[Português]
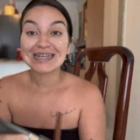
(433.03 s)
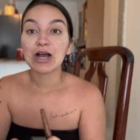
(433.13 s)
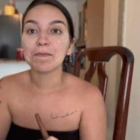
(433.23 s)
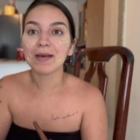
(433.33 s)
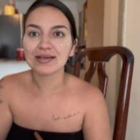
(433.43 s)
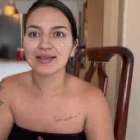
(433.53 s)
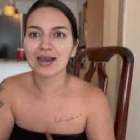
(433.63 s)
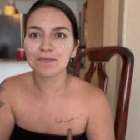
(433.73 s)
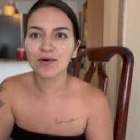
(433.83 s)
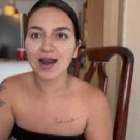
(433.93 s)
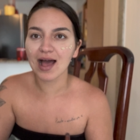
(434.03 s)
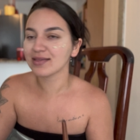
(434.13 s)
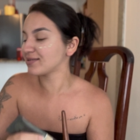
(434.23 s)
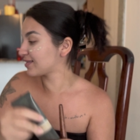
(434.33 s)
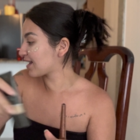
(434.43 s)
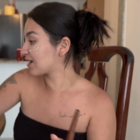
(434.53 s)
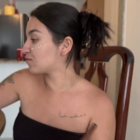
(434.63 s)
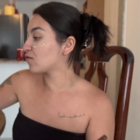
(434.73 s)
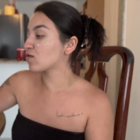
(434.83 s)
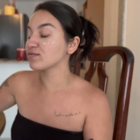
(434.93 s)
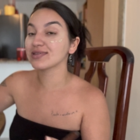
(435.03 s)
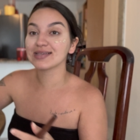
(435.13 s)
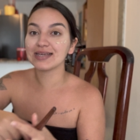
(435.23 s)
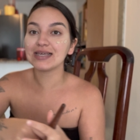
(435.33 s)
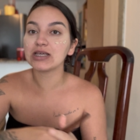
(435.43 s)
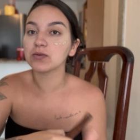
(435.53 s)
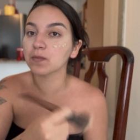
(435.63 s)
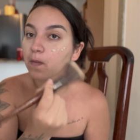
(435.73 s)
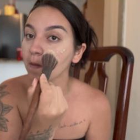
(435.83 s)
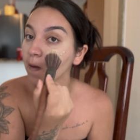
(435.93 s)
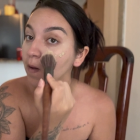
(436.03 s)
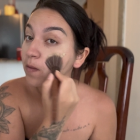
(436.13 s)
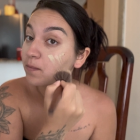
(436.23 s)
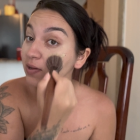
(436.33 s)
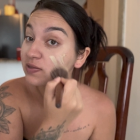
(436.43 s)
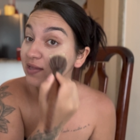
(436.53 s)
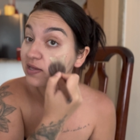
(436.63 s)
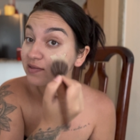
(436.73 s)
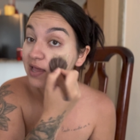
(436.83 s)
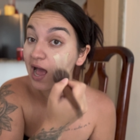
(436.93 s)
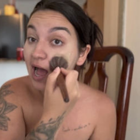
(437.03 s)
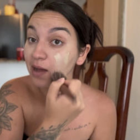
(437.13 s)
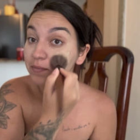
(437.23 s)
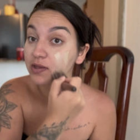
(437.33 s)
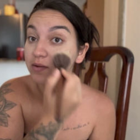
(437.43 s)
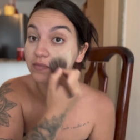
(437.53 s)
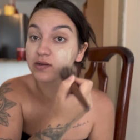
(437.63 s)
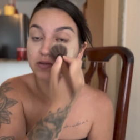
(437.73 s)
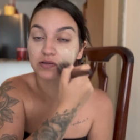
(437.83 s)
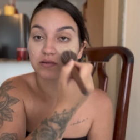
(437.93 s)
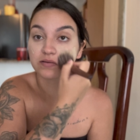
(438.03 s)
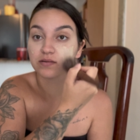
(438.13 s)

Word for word: mais elaborada. Será que eu vou conseguir? Mas tem que ser rápido, irmãs.